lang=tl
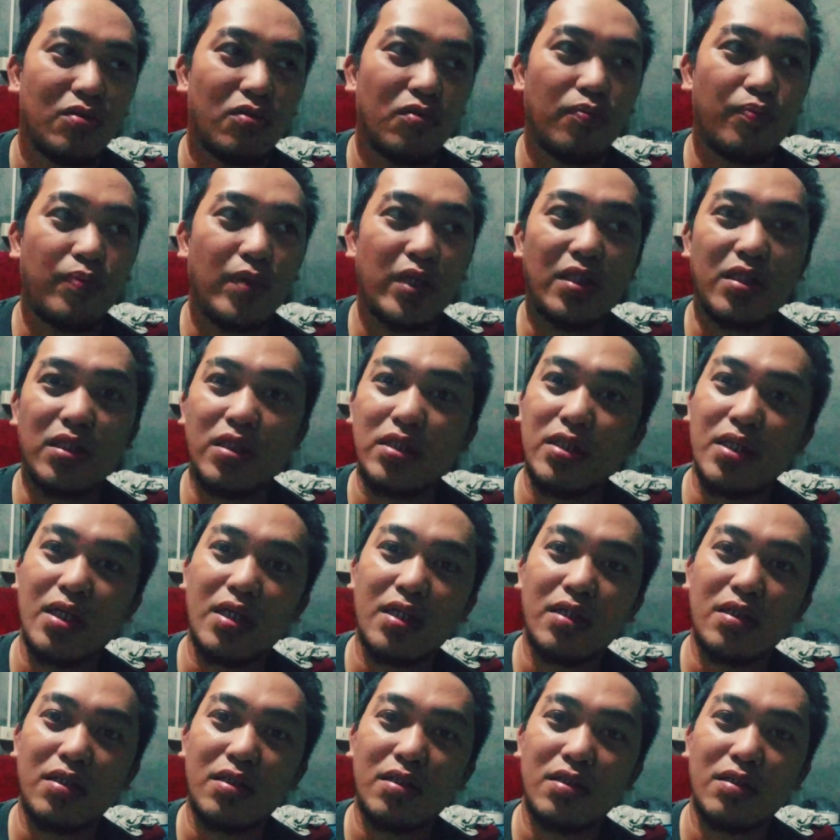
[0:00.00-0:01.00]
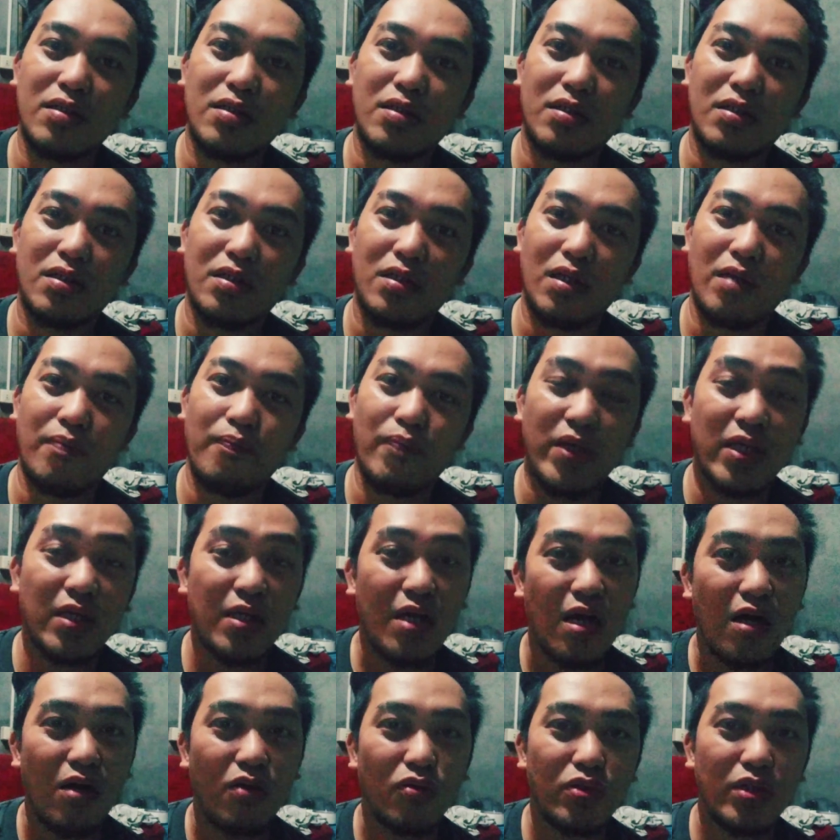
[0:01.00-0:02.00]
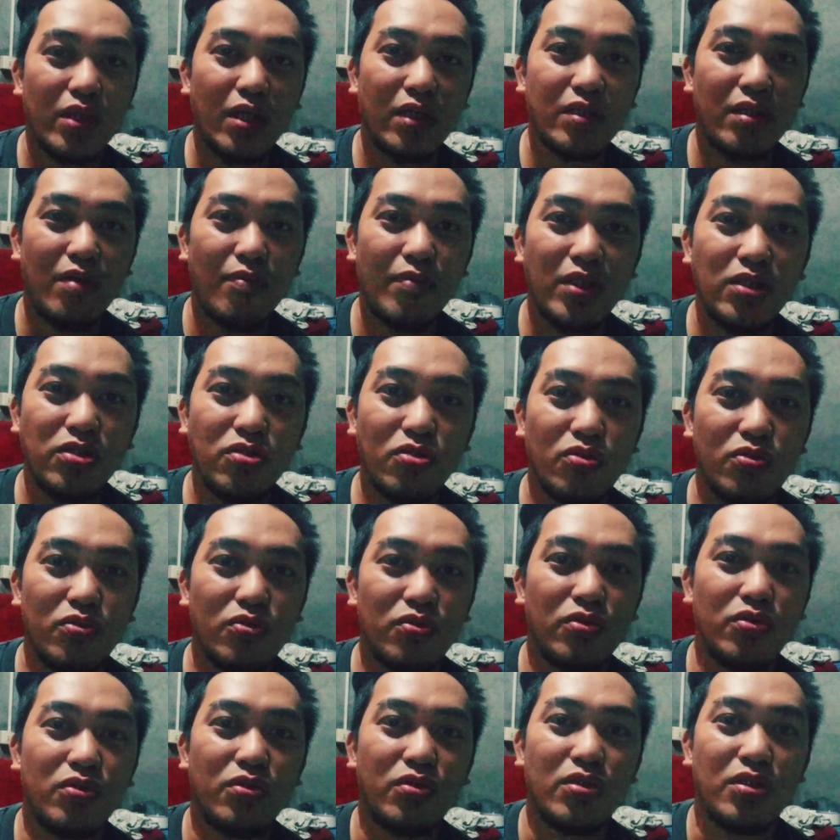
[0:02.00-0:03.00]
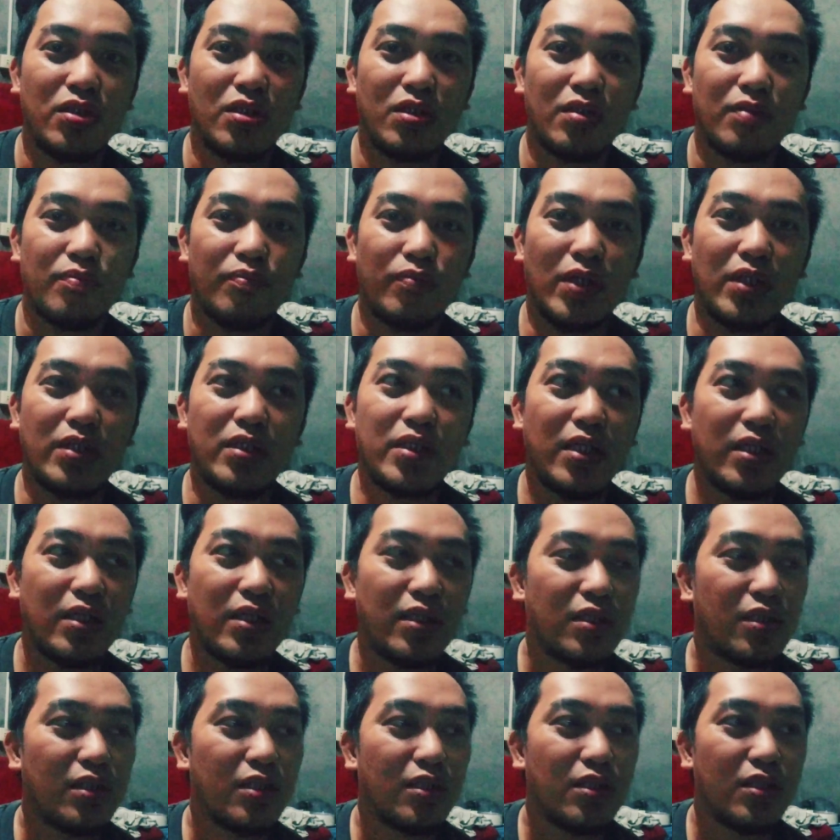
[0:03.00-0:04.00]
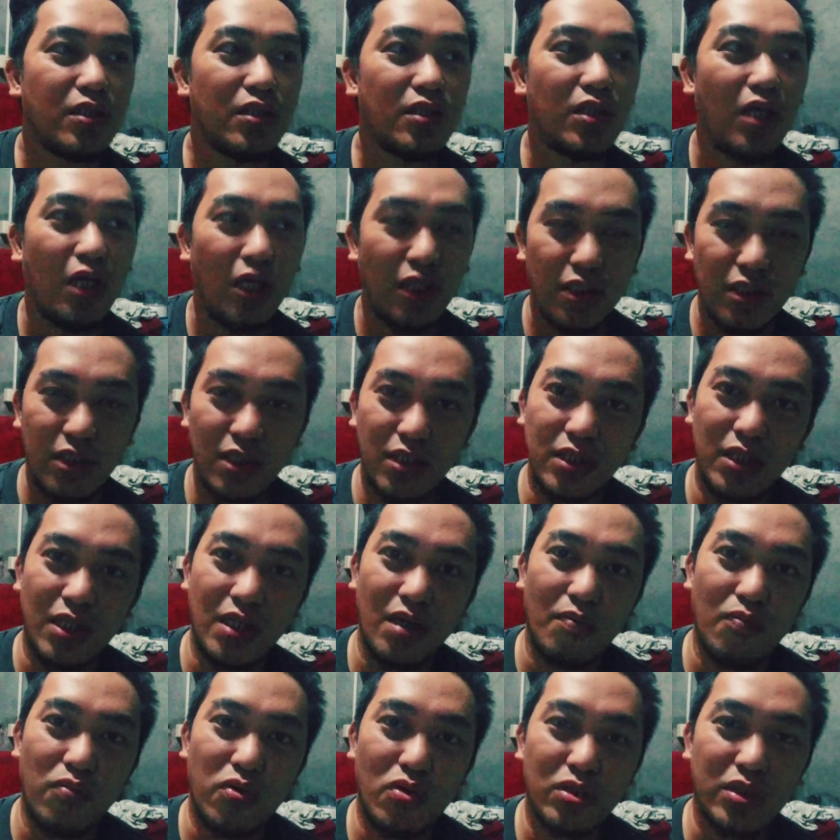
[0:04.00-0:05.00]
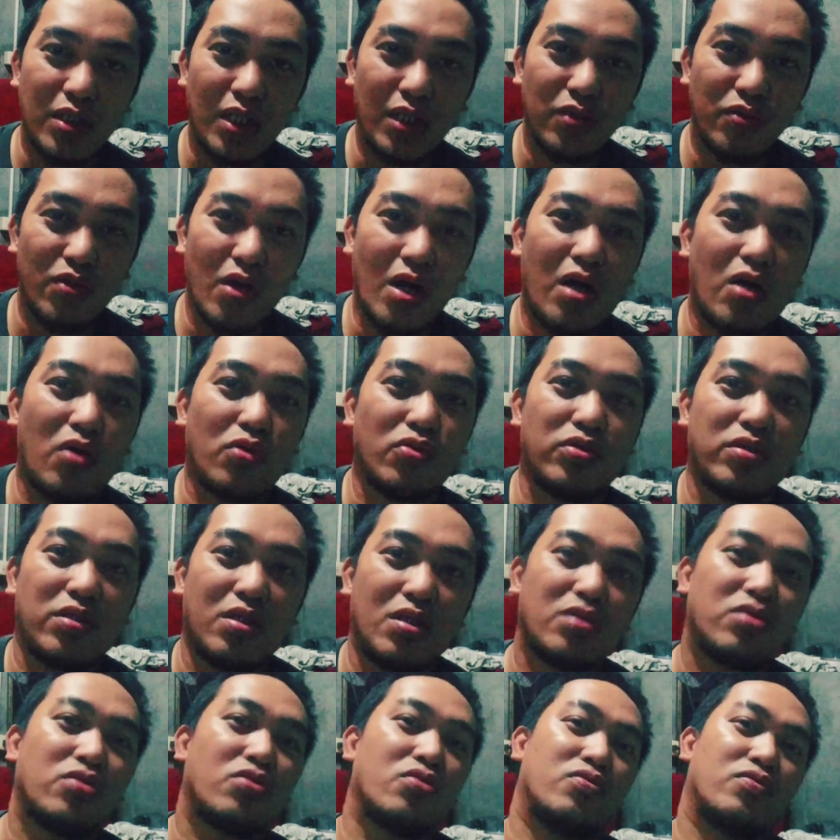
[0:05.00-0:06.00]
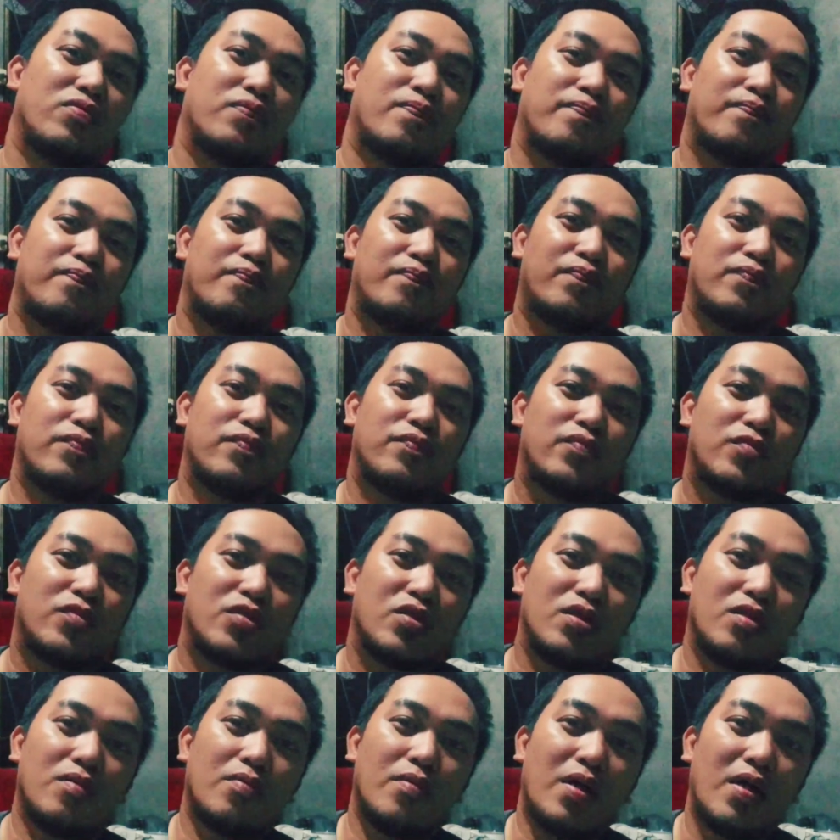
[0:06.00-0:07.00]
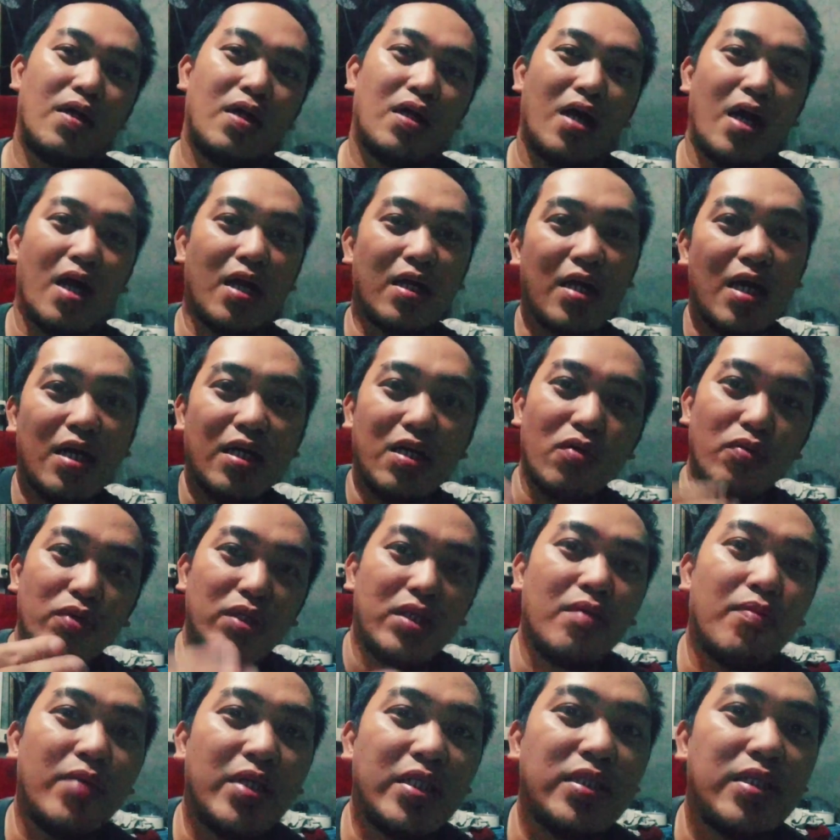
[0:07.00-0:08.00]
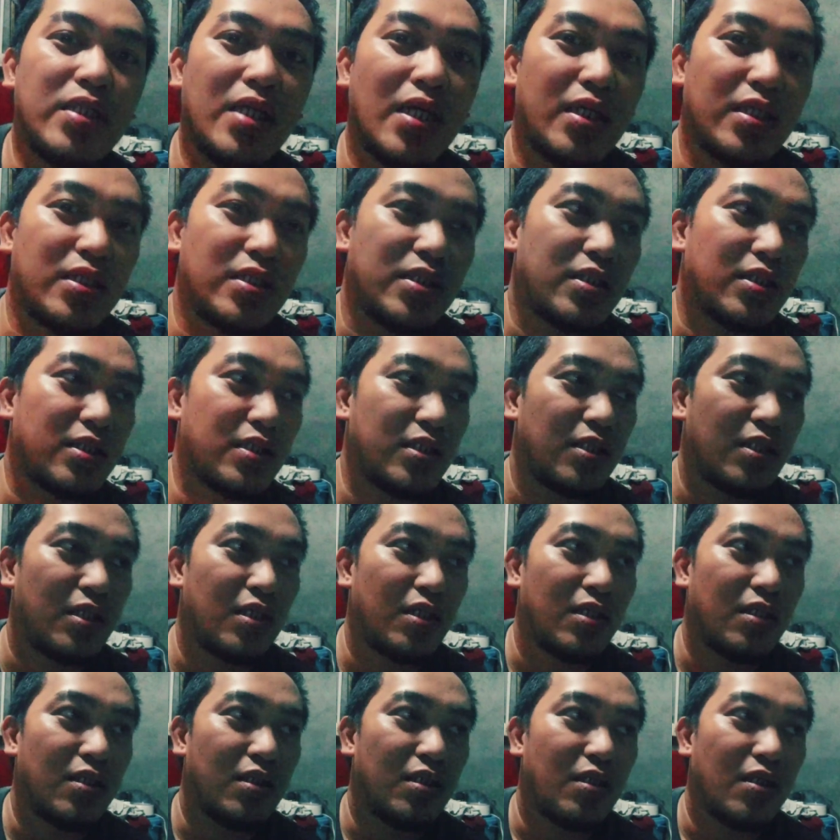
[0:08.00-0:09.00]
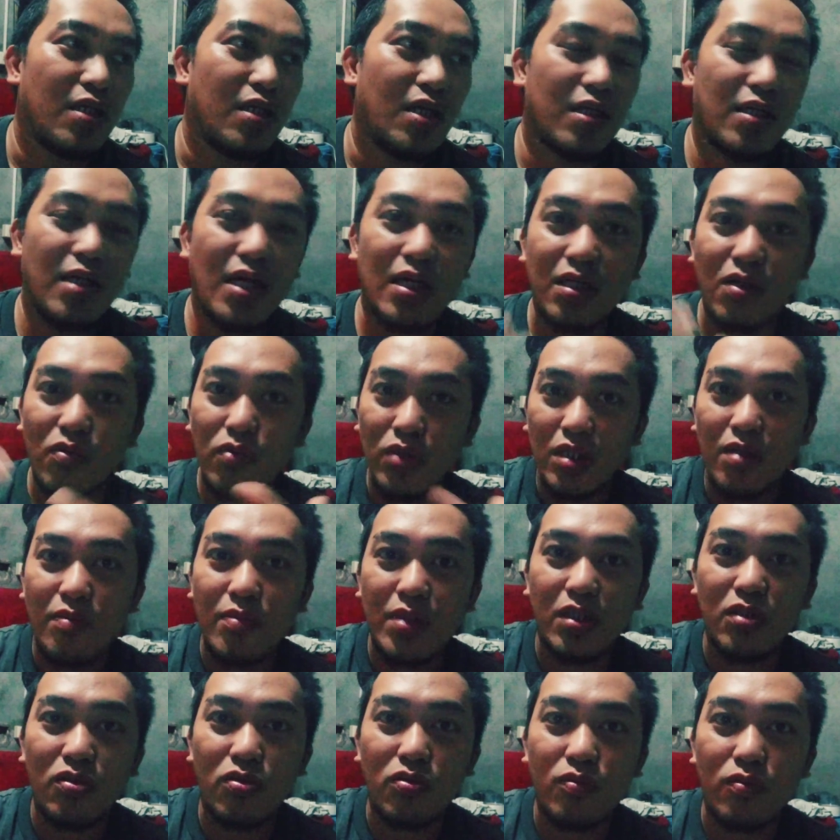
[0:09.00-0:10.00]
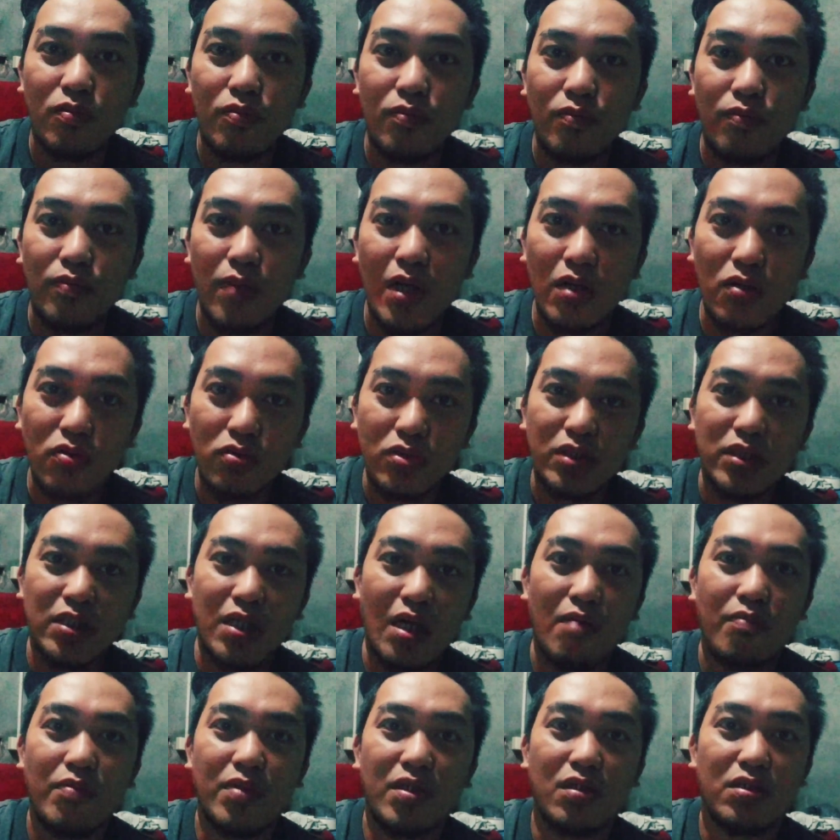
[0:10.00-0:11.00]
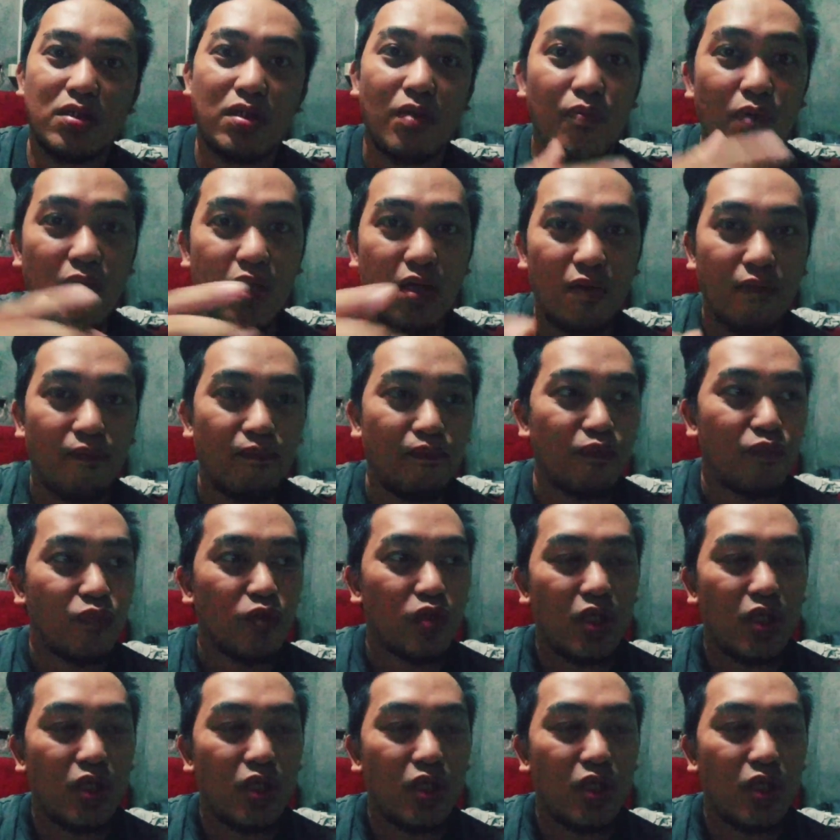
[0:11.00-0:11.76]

So, pwede niyang eh, fake account lang naman yun pwedeng hindi niya nabuksan yung account niyang yun. Di ba? Ang gagawin naman niya is, ang gagawin naman nung bagong scammer na, syempre,